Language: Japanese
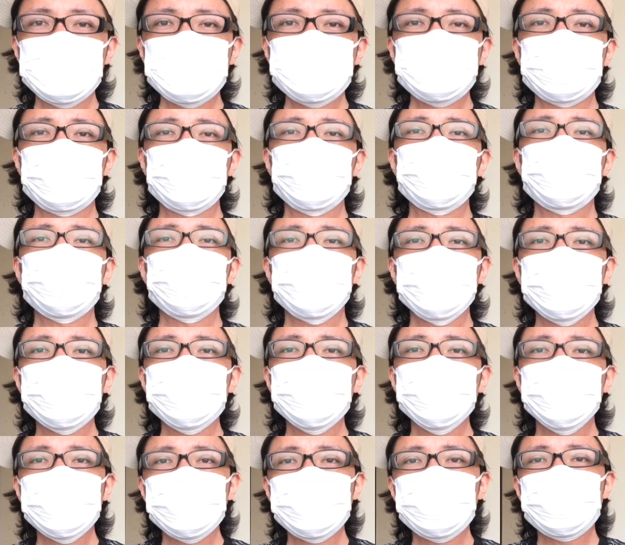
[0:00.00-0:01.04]
まあ、この、ね、
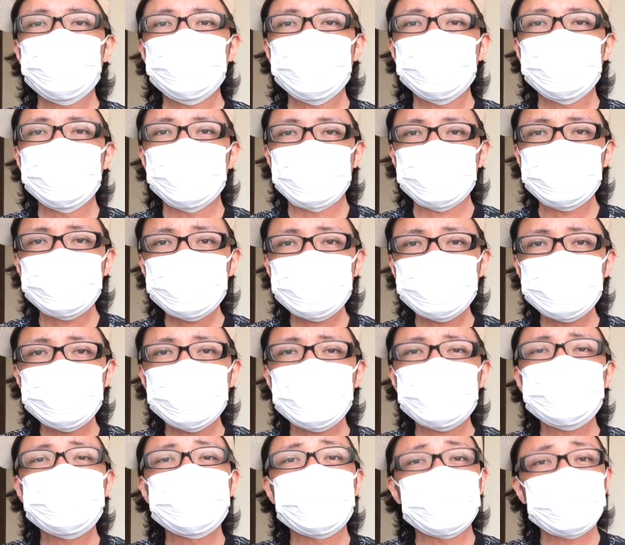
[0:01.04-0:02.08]
免疫抑制剤が少
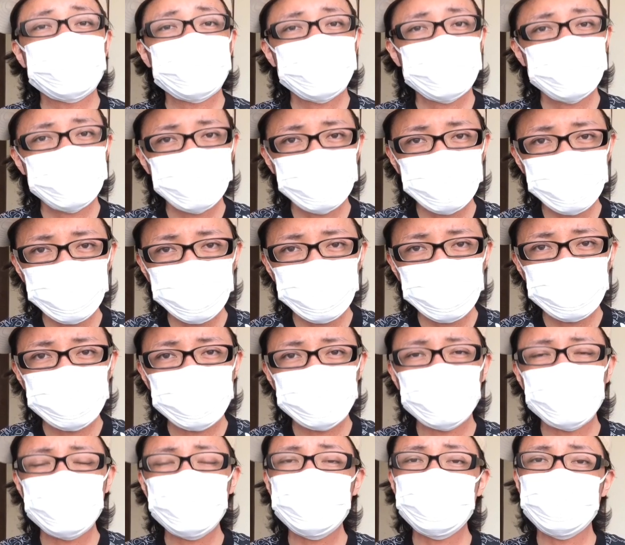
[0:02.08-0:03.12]
なくなって
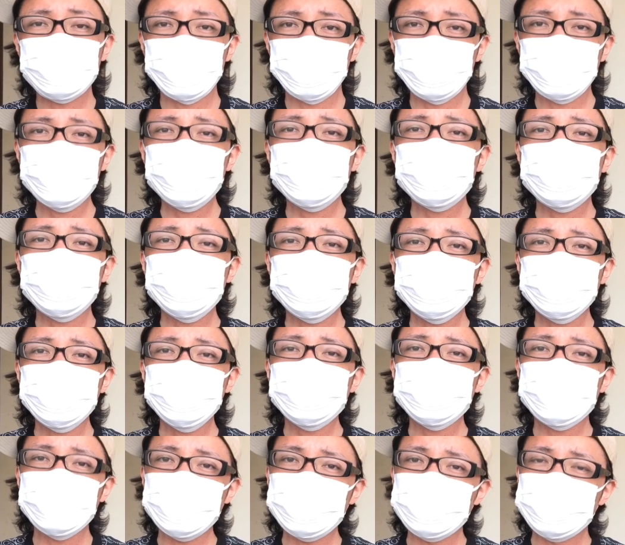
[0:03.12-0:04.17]
症状が和らいで
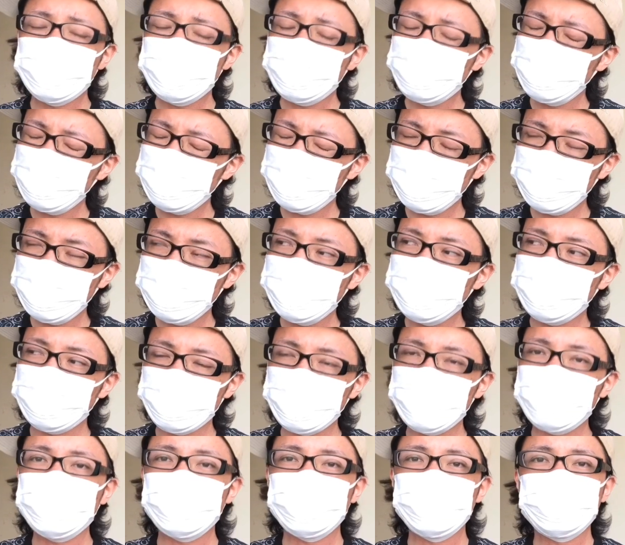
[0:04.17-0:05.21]
いってね GVHD
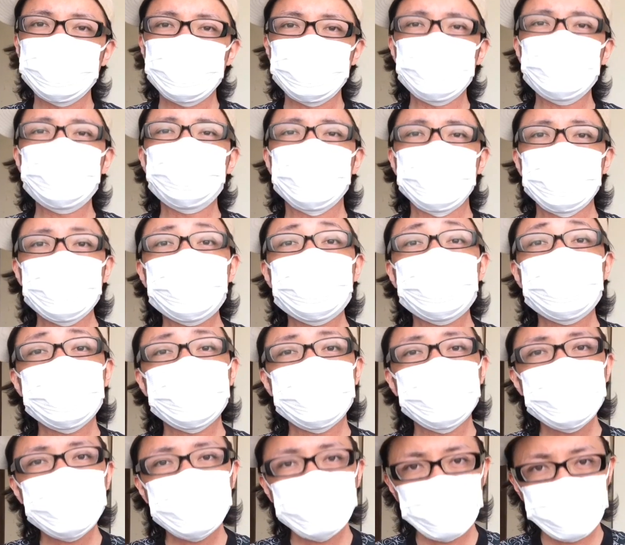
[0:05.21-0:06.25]
のね症状が和ら
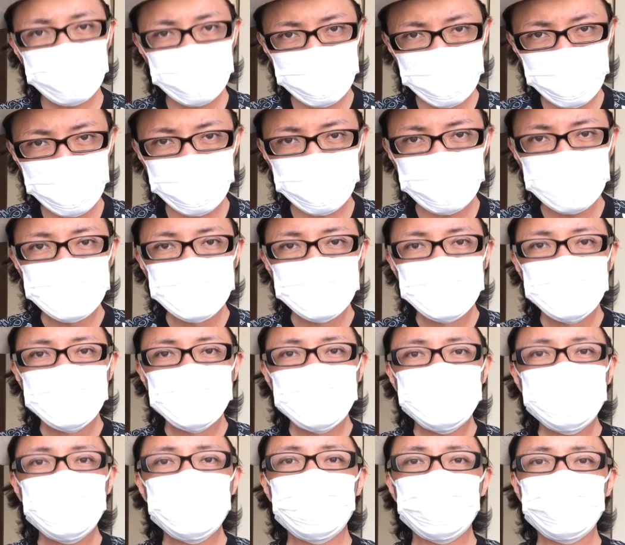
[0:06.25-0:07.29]
いでいって、
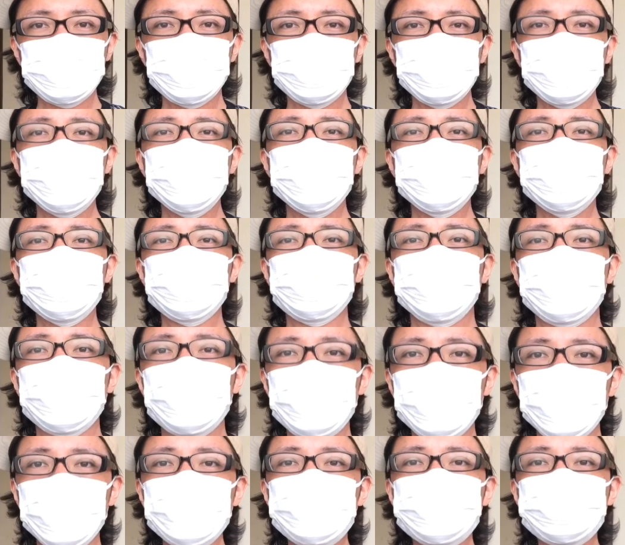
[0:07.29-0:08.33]
まあ、僕の免疫力が
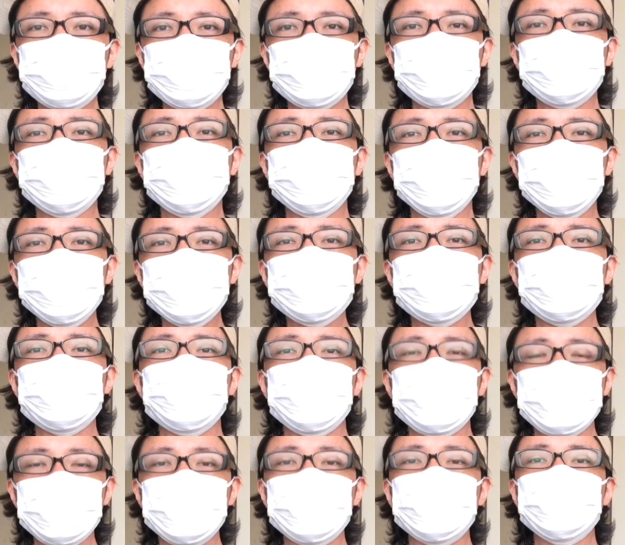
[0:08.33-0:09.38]
こうアップしていけ
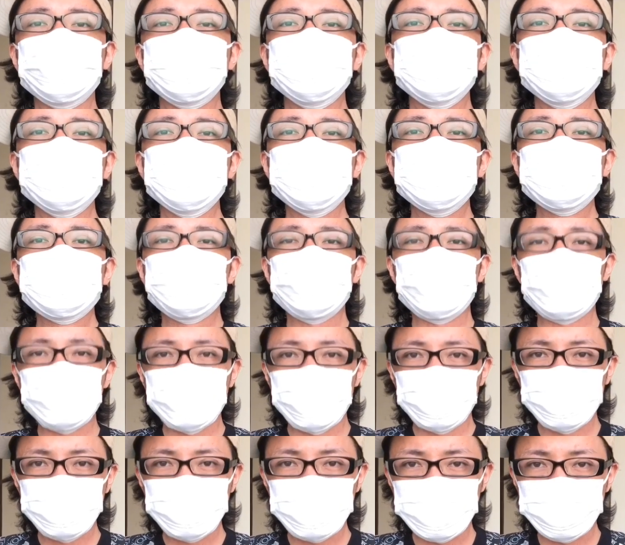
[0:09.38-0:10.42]
ばね職
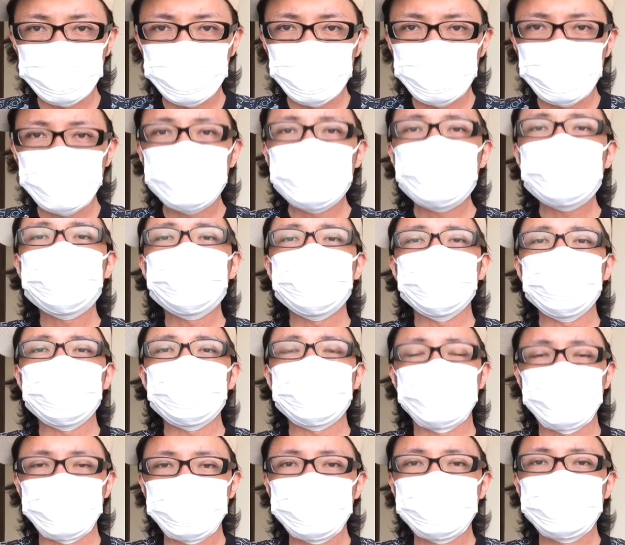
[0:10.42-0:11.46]
場復帰もできるんで
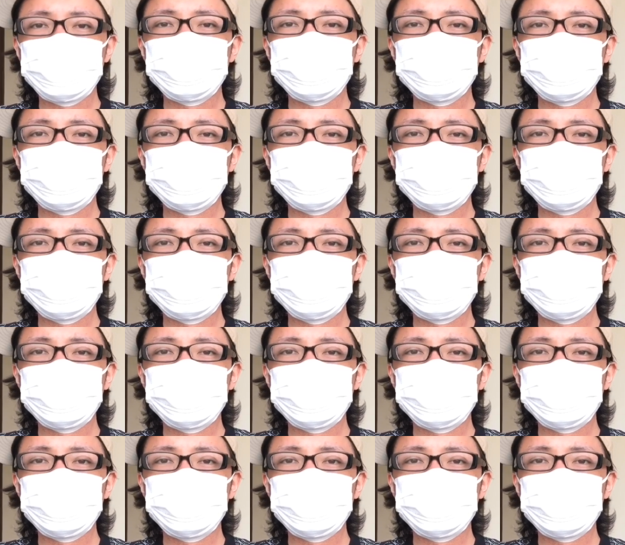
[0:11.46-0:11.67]
す